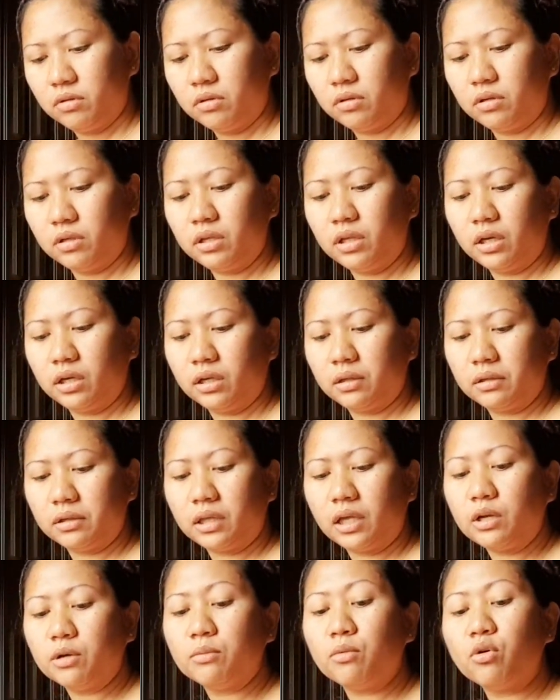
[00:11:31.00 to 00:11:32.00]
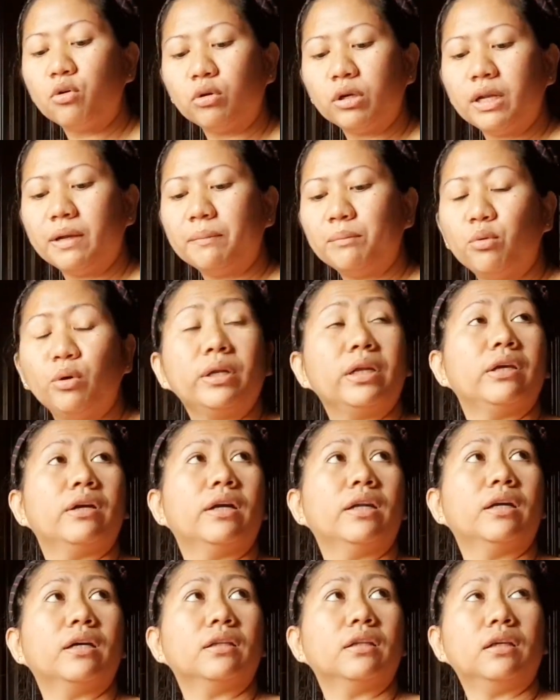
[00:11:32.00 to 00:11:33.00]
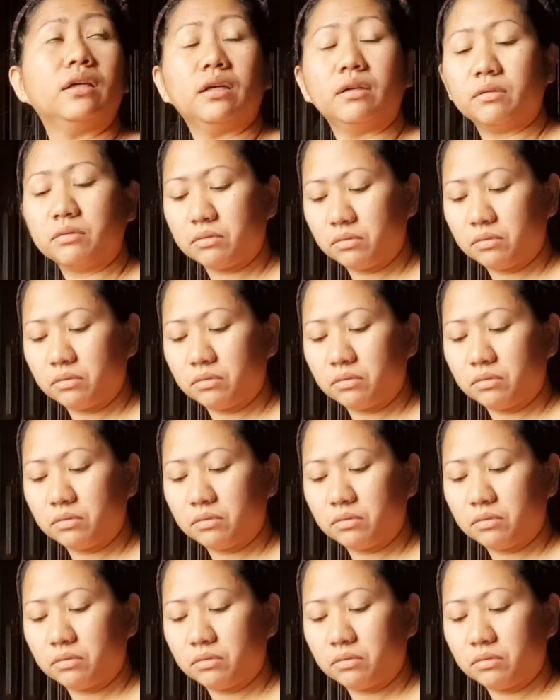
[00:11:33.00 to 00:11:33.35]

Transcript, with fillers: Hindi. Tanong mo kung ilang buwan na yung anak niya.